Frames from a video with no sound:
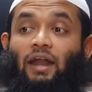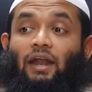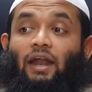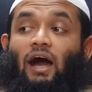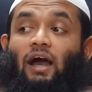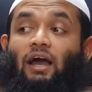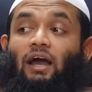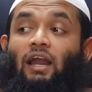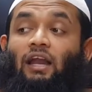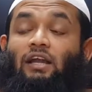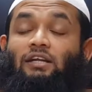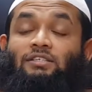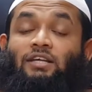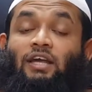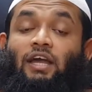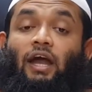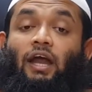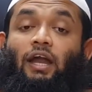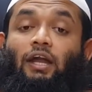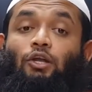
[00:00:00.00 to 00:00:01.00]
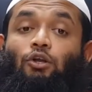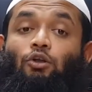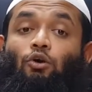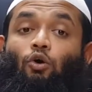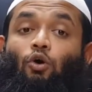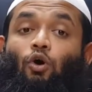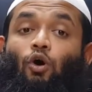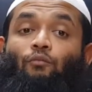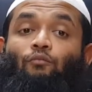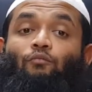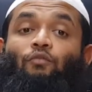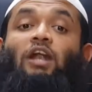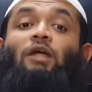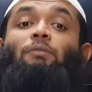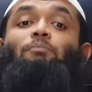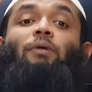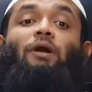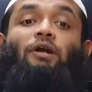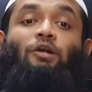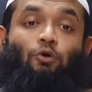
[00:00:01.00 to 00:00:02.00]
நாங்கள் கேட்டோம்
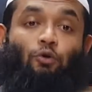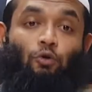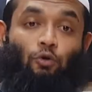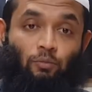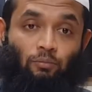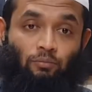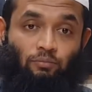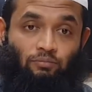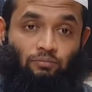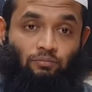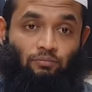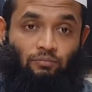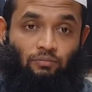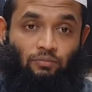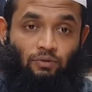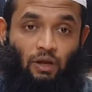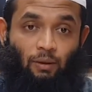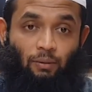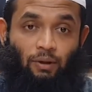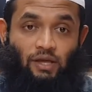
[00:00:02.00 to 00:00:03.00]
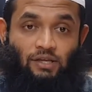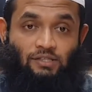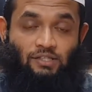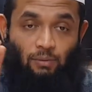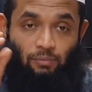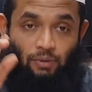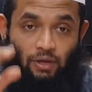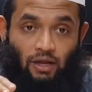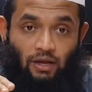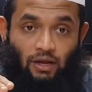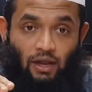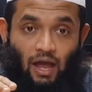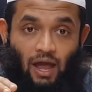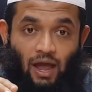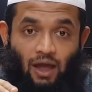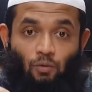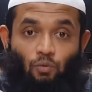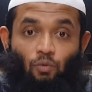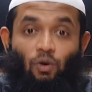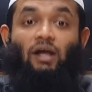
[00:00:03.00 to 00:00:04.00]
வழிபட்டோம் எப்படி சமயனா
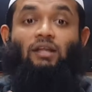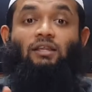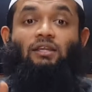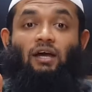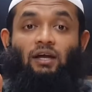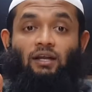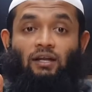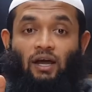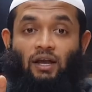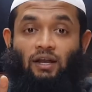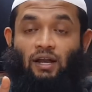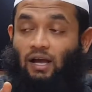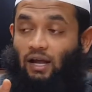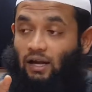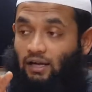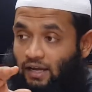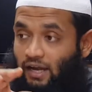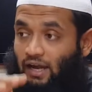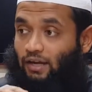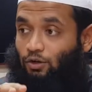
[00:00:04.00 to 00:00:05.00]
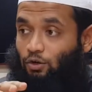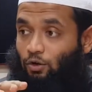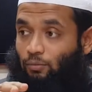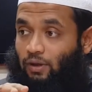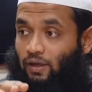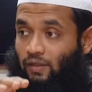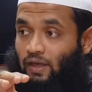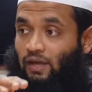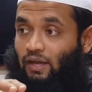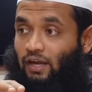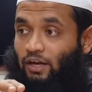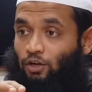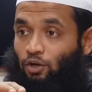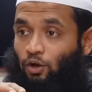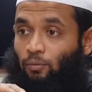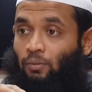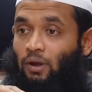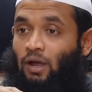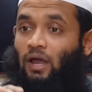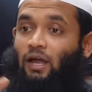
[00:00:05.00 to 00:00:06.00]
வாத்தானா நாங்கள் கேட்டோம் எதை
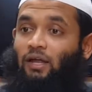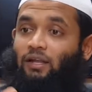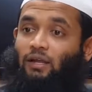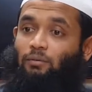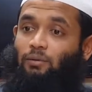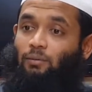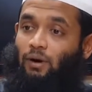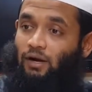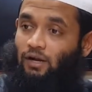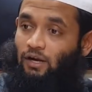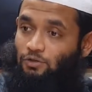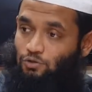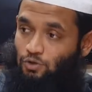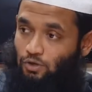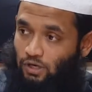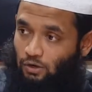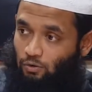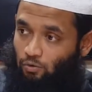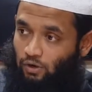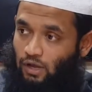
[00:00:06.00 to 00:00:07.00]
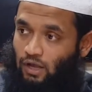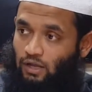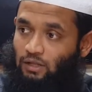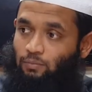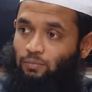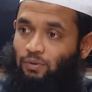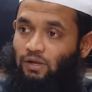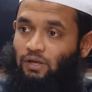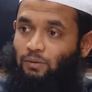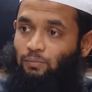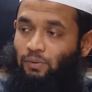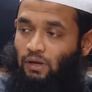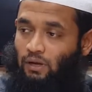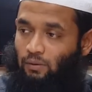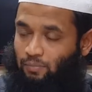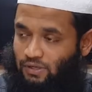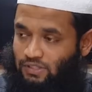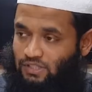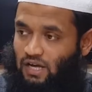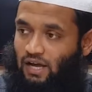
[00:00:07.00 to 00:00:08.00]
கேட்டோம் நபிமார்கள் சொன்னக்கூடிய இந்த
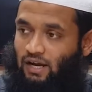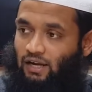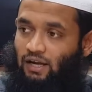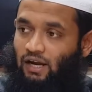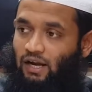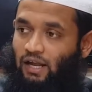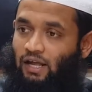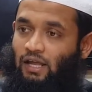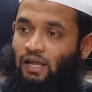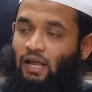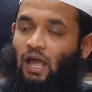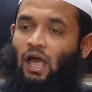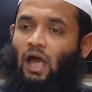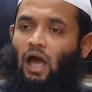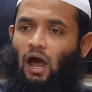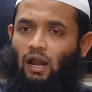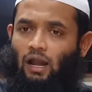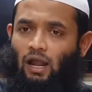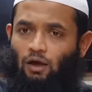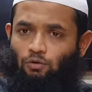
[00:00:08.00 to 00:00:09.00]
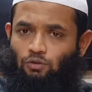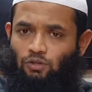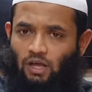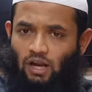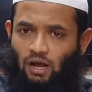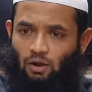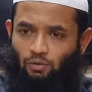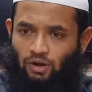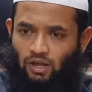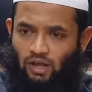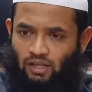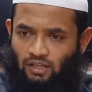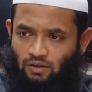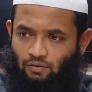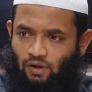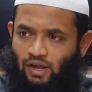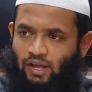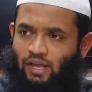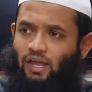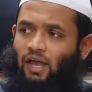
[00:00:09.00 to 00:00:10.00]
பிரச்சாரங்களை அல்லாஹு தாலாவுடைய இந்த
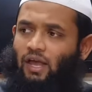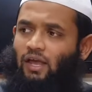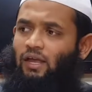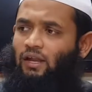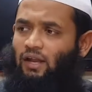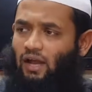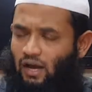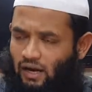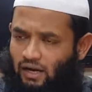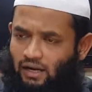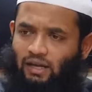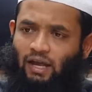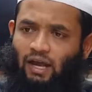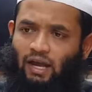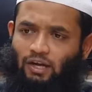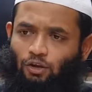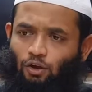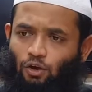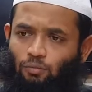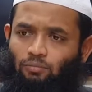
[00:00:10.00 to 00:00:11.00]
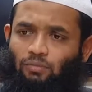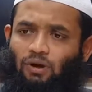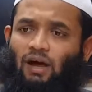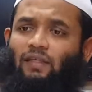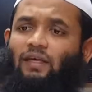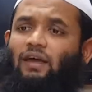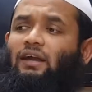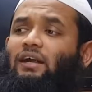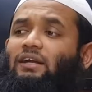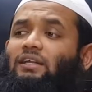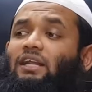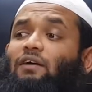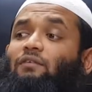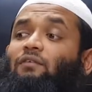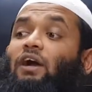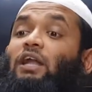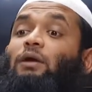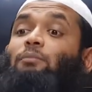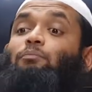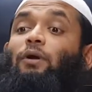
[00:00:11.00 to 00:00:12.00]
வகையை நாங்கள் கேட்டோம் அதே நேரத்தில்
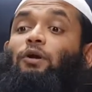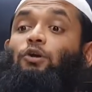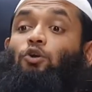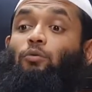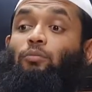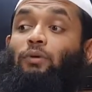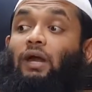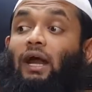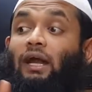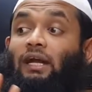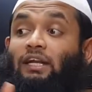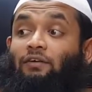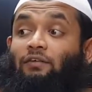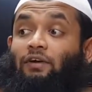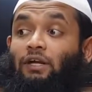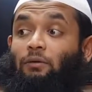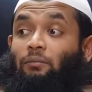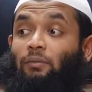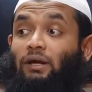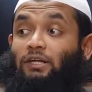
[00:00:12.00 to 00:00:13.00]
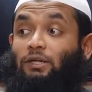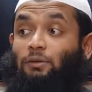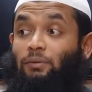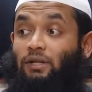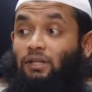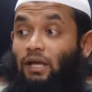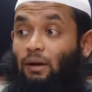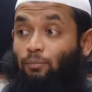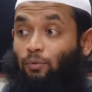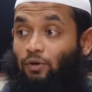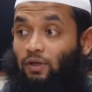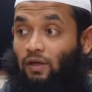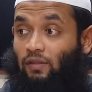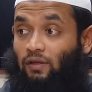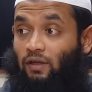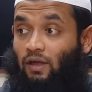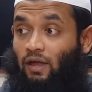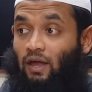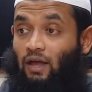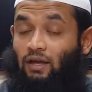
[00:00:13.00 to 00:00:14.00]
வழிபட்டோம் கேட்டு விட்டு மட்டும் இருந்தா
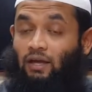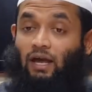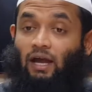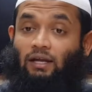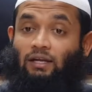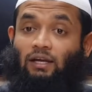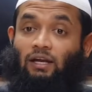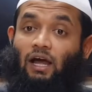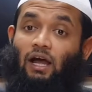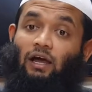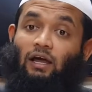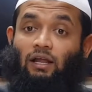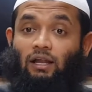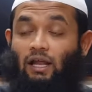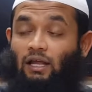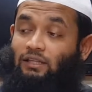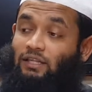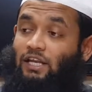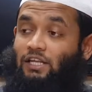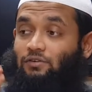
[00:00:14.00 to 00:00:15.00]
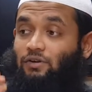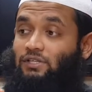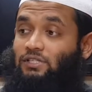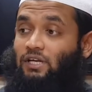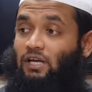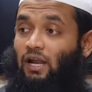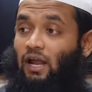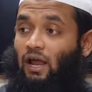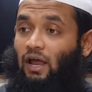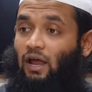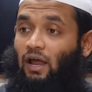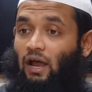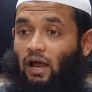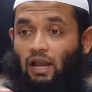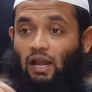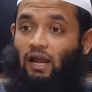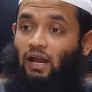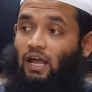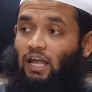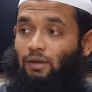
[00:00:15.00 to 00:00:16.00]
போதாது கேட்டு நான் எல்லாம் தெரிஞ்சு வச்சுக்கிறேன்
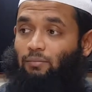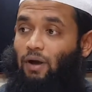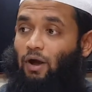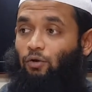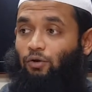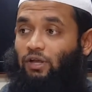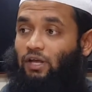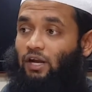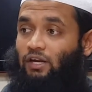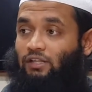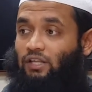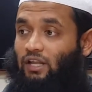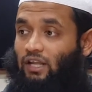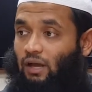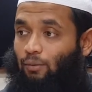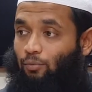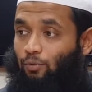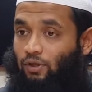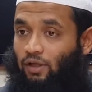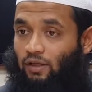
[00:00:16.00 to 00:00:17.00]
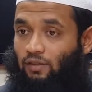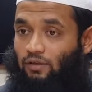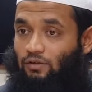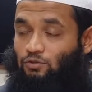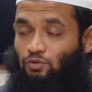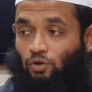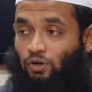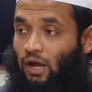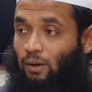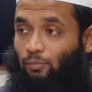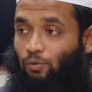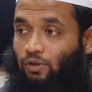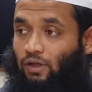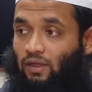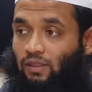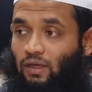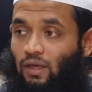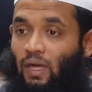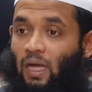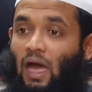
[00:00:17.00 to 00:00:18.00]
அதெல்லாம் நான் ஈமா கொண்டிருக்கிறேன் தெரிஞ்சா போதாது சொன்னா
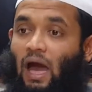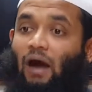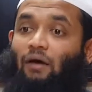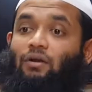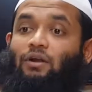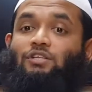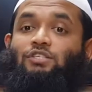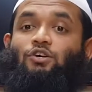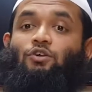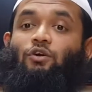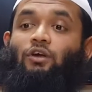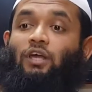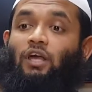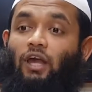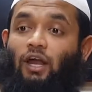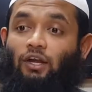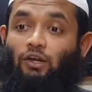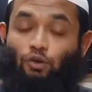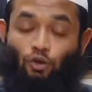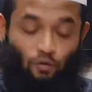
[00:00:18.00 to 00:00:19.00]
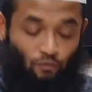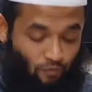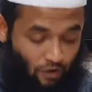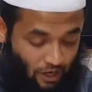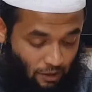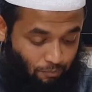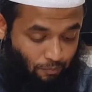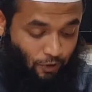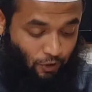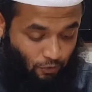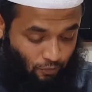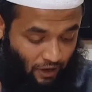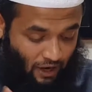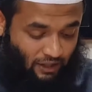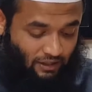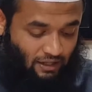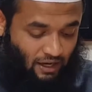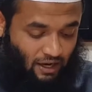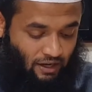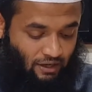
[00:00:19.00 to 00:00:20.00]
போதாது அவர் என்ன செய்யணும் கேட்டோம் வழிபட்டு
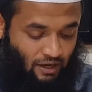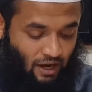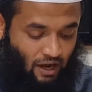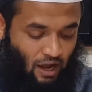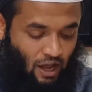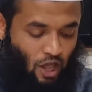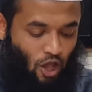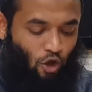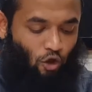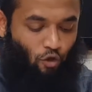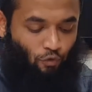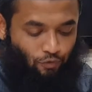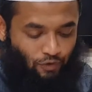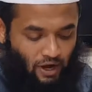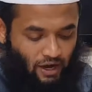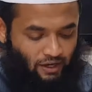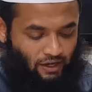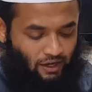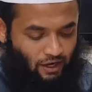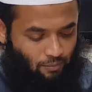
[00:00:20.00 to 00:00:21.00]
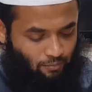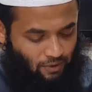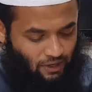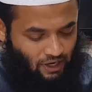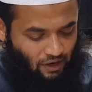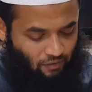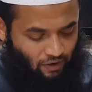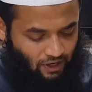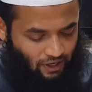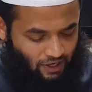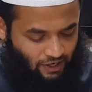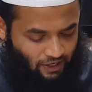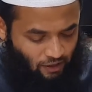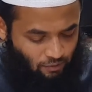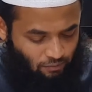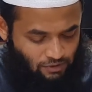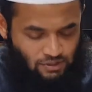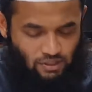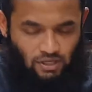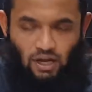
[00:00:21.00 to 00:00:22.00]
வாத்தானா உஃப்ரானக்கு ரப்பனா
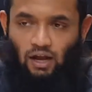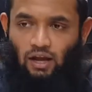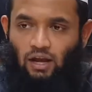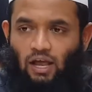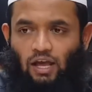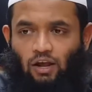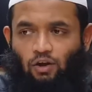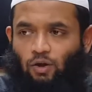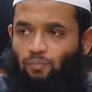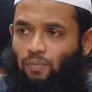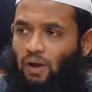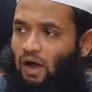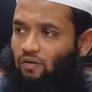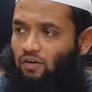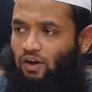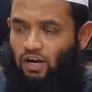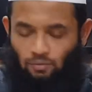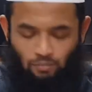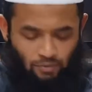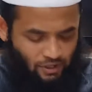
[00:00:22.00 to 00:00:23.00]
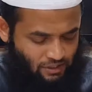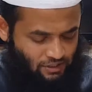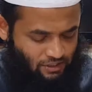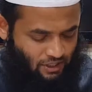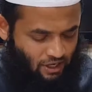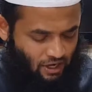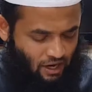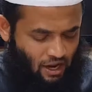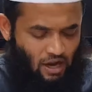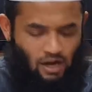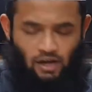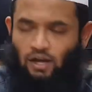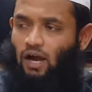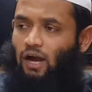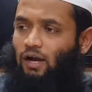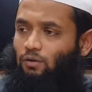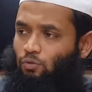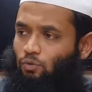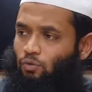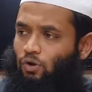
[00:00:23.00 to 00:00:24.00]
இலைக்கல் மசிதால எங்களுடைய பாவங்களை மன்னிச்சிரு
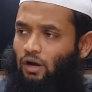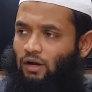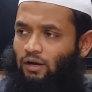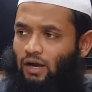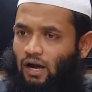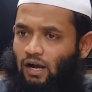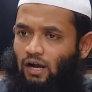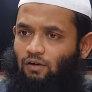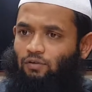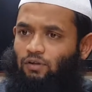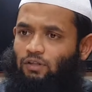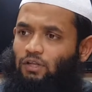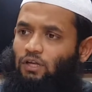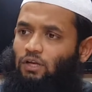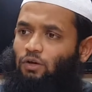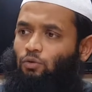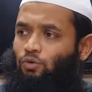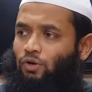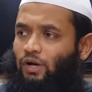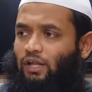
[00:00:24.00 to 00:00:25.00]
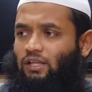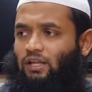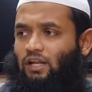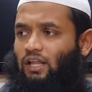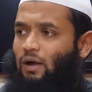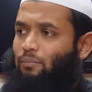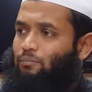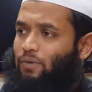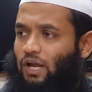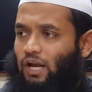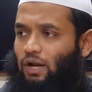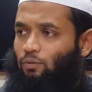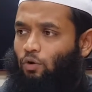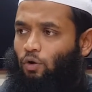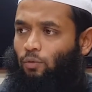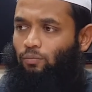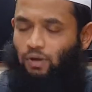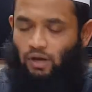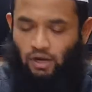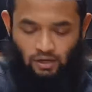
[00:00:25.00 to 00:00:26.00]
நான் உங்க நாங்கள் வந்து உன்னிடத்துல தான்
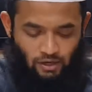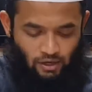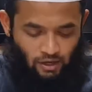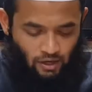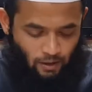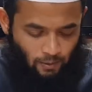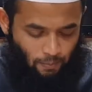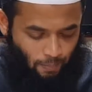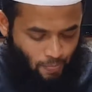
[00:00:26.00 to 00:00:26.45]
மீளுவோம் என்று